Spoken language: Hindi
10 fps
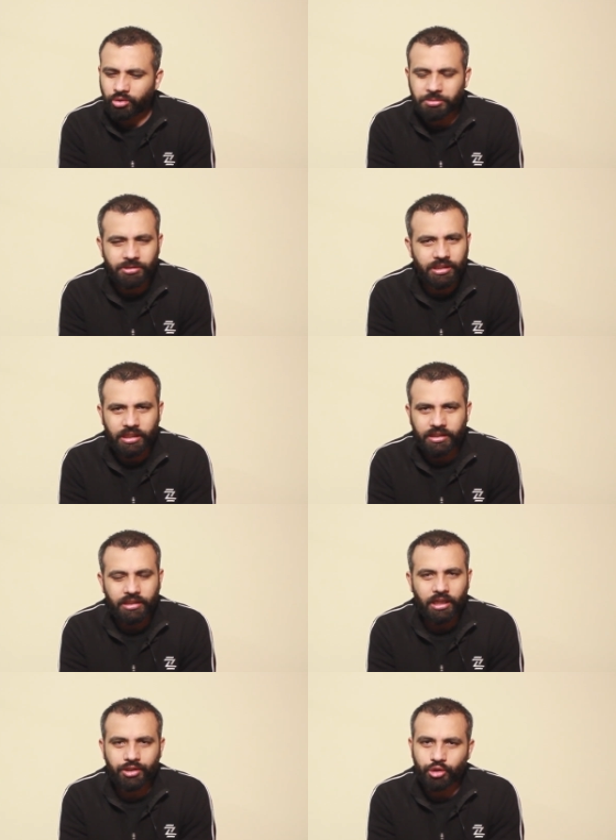उसमें से कट
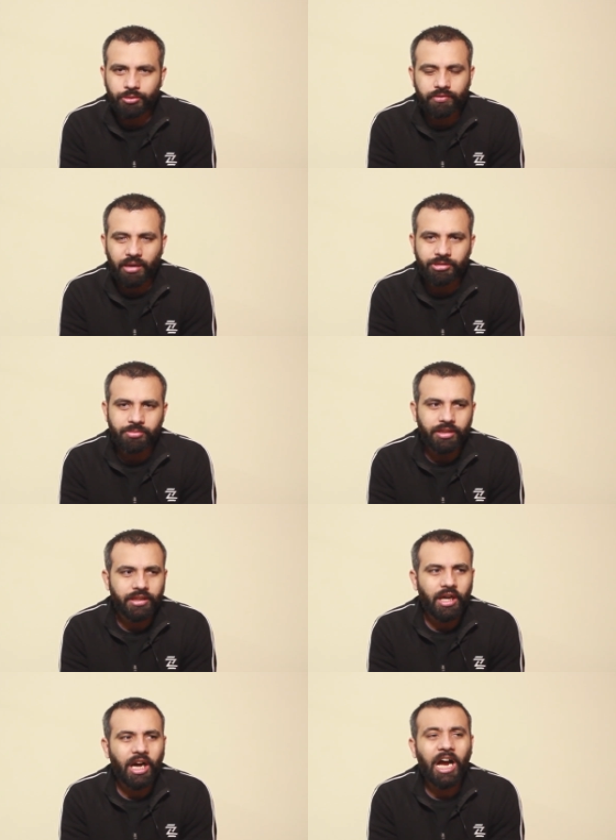कटा के जो मुझे वापस
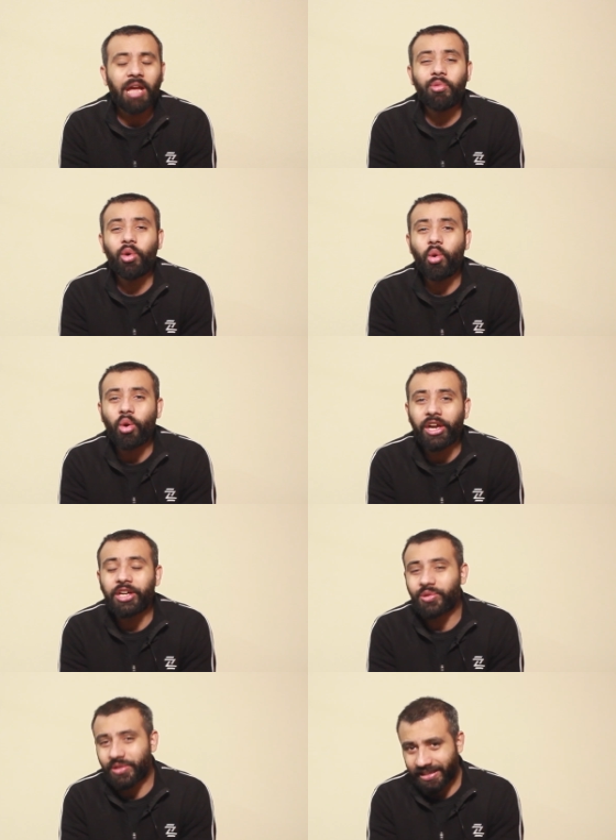मिलता आई एम
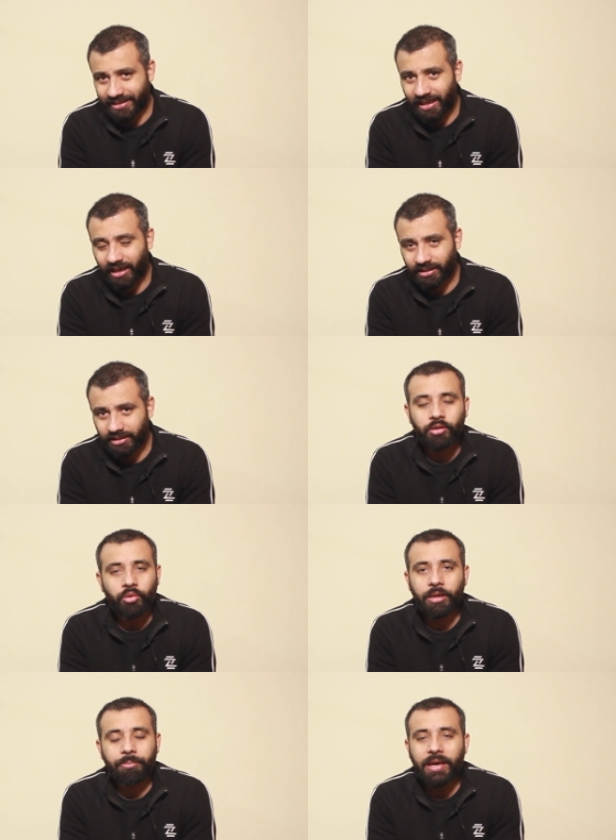ओके टू टेक दैट
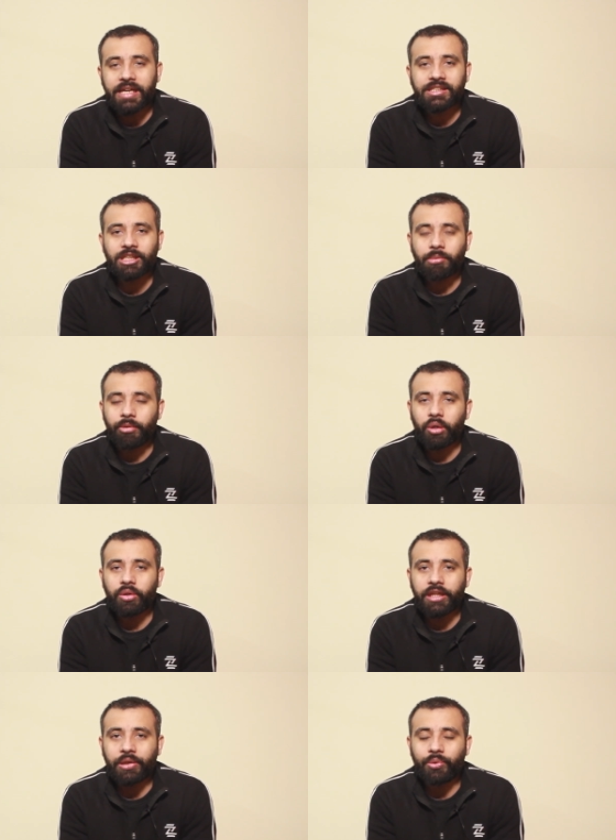क्योंकि मैं इस हक में
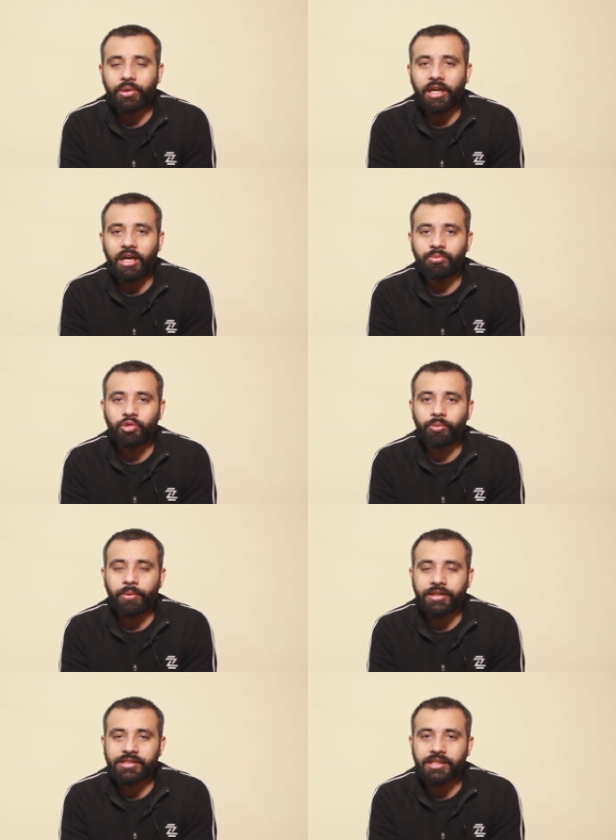बिल्कुल नहीं हूँ कि हम जो
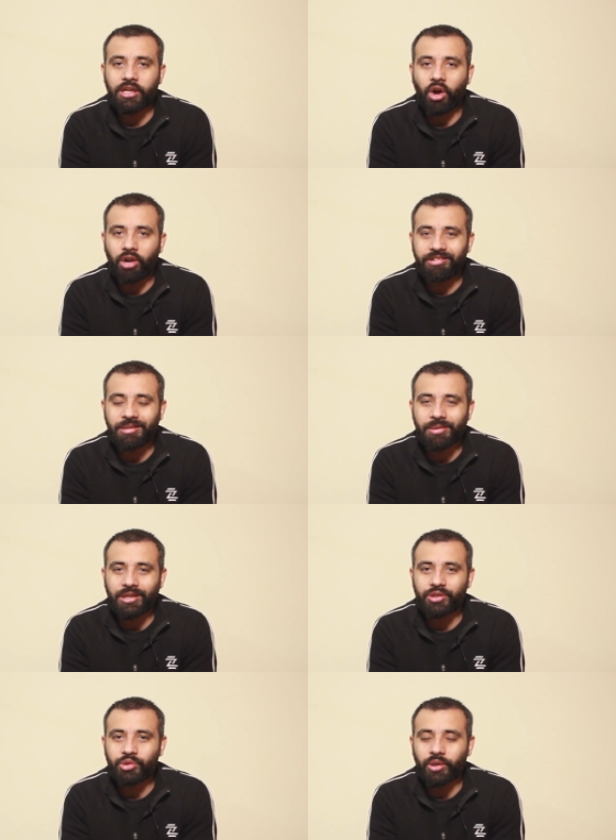पैसे ऑलरेडी
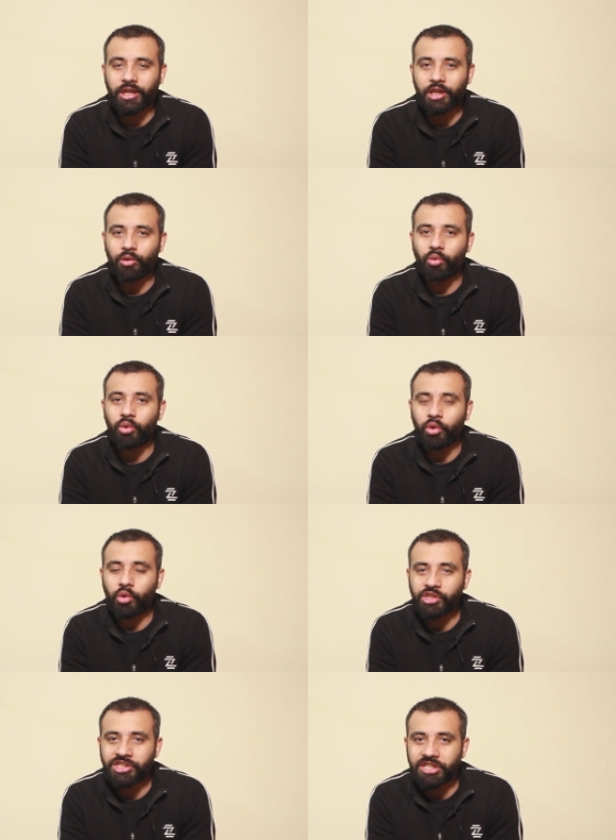पे कर चुके हैं
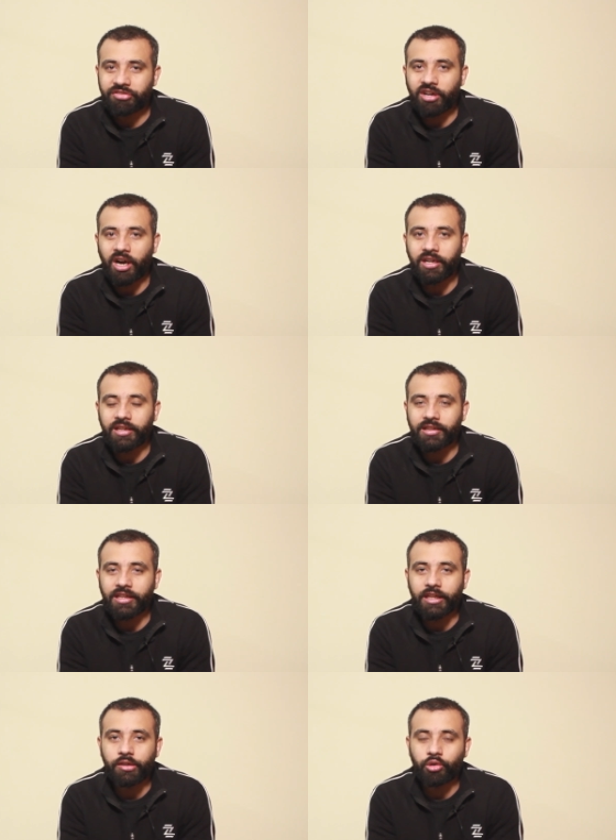उनको सेफ गार्ड
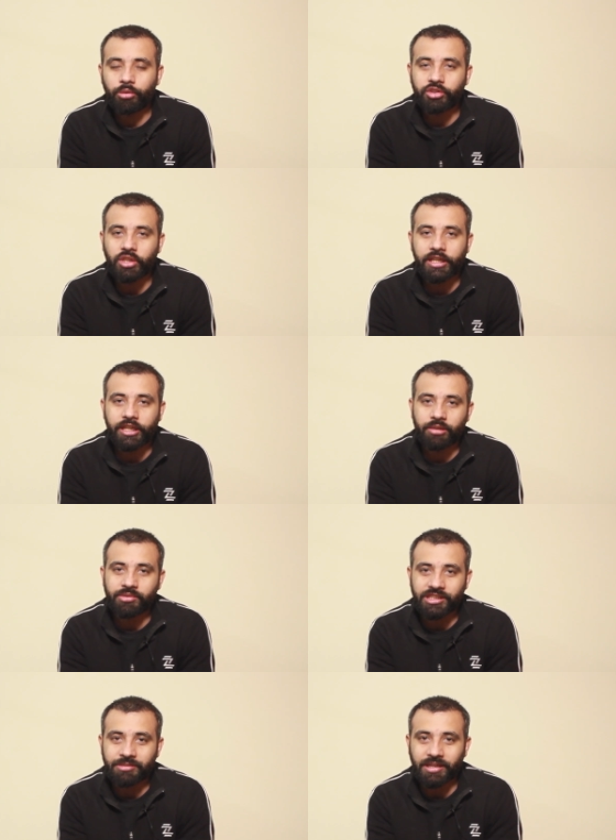करने के लिए उनको बचाने के लिए
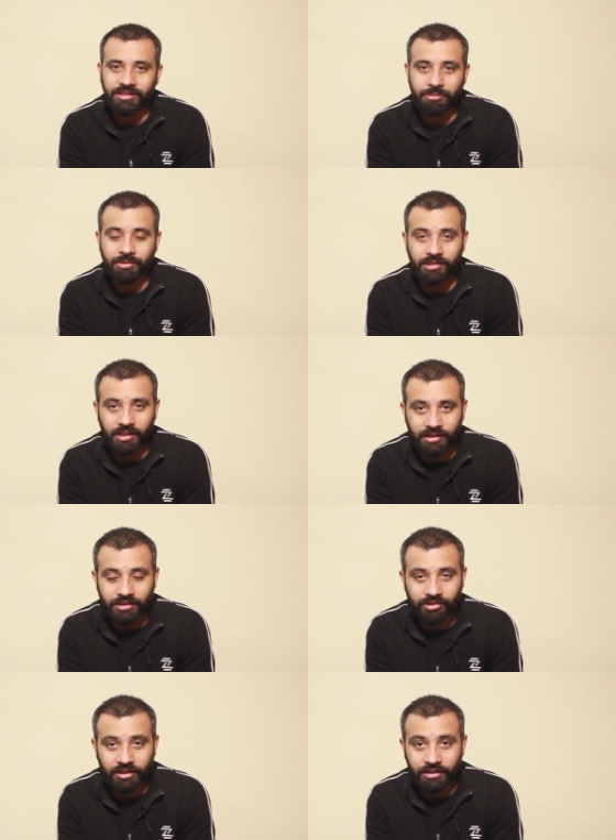मज़ीद पैसे
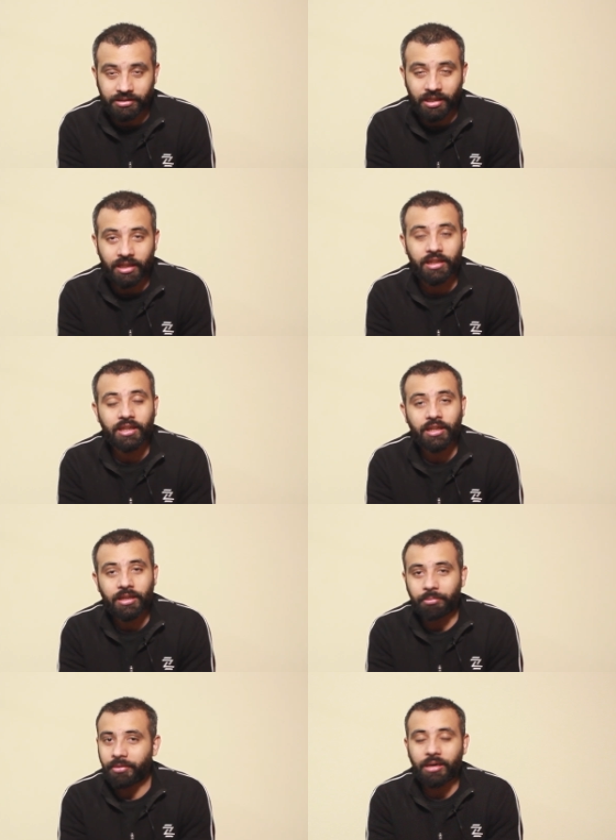फंसाते चले जाएँ
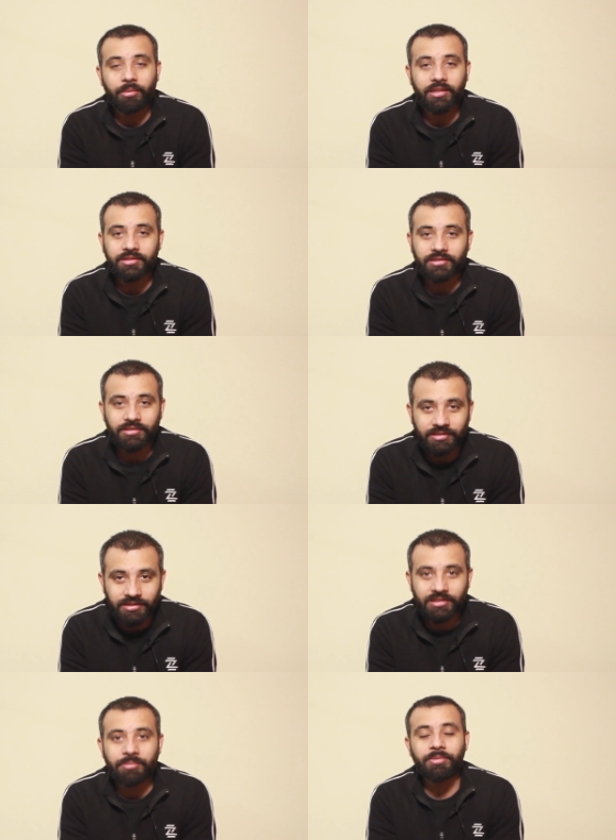मेरा बड़ा
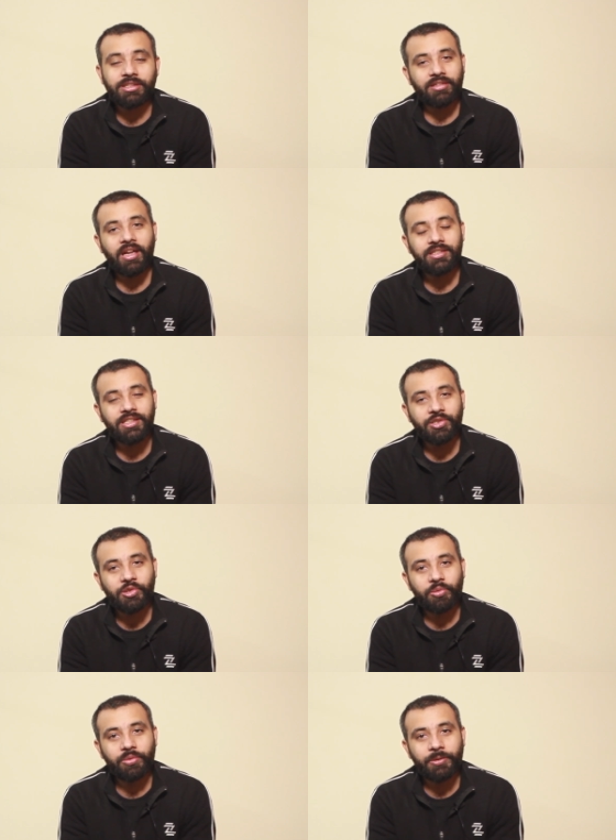सिंपल स्टांस है
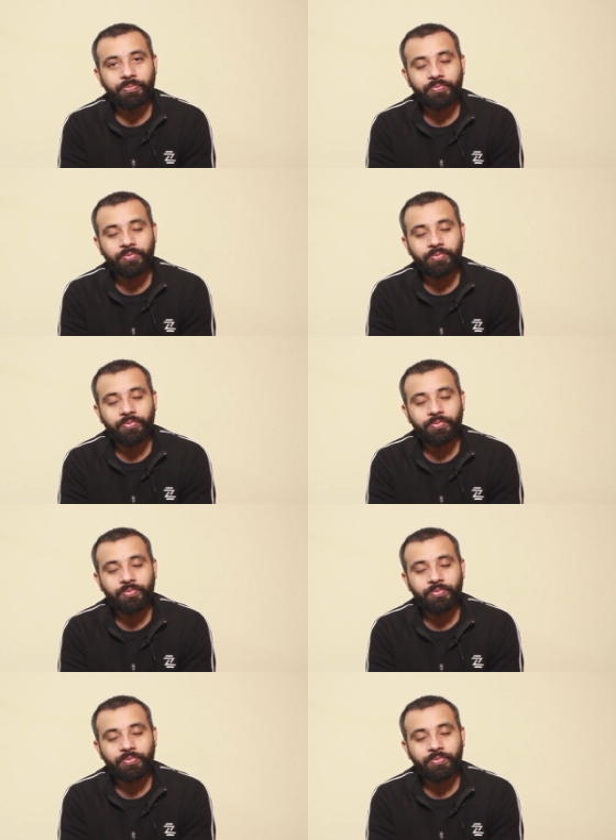इसके ऊपर